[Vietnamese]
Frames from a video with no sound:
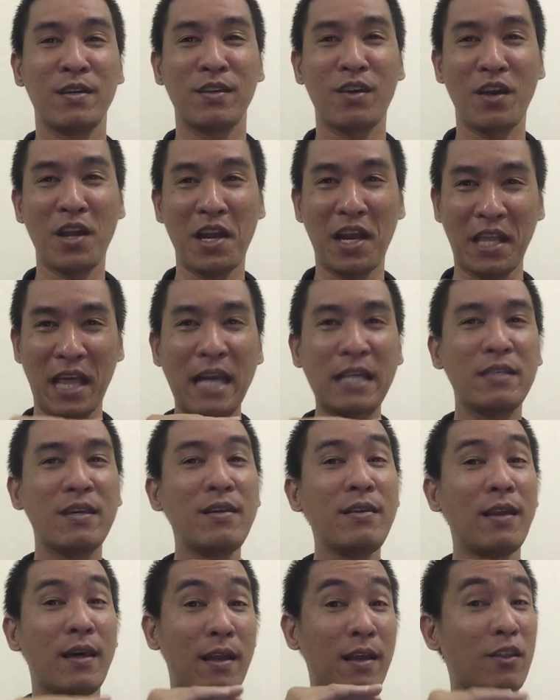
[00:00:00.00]
cho nên là tháng
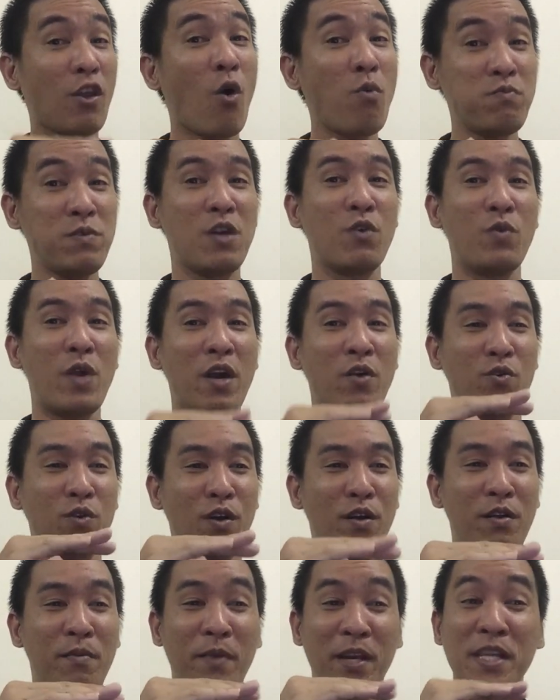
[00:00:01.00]
chín là nó tốt nhiều điều,
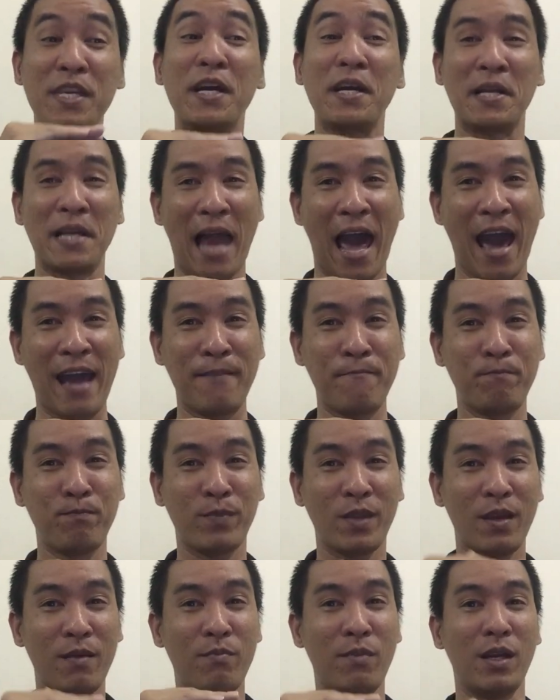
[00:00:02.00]
cho nên mình dừng lại
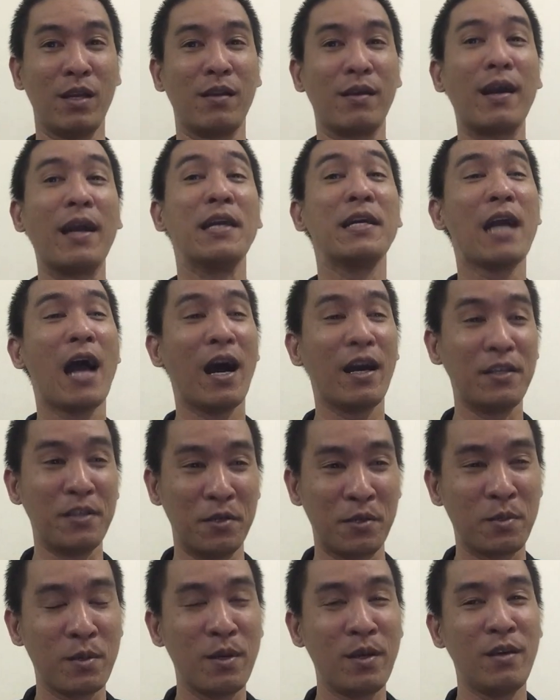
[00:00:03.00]
mình nghỉ ngơi
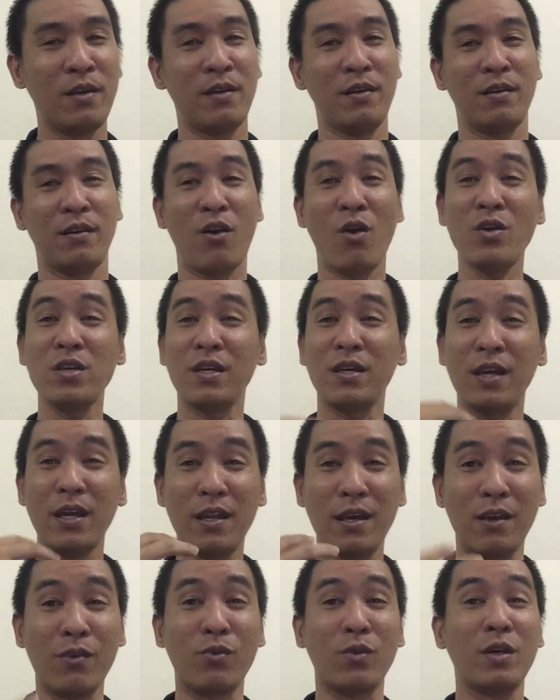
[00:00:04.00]
được, có những
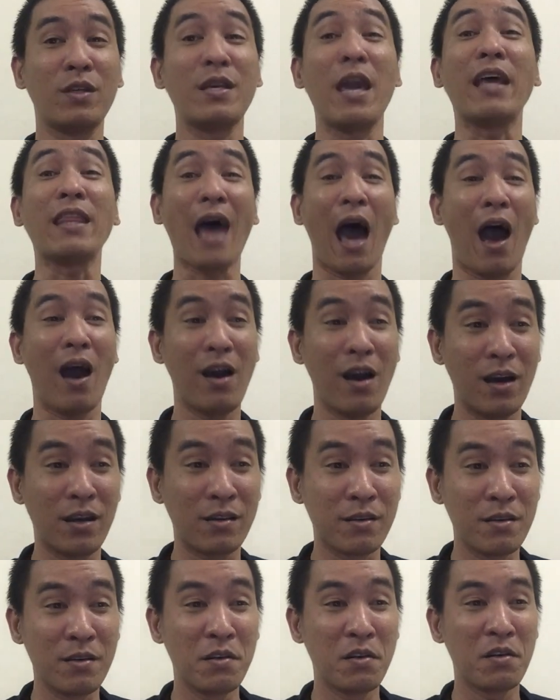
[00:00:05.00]
cái điều nó dễ thở hơn.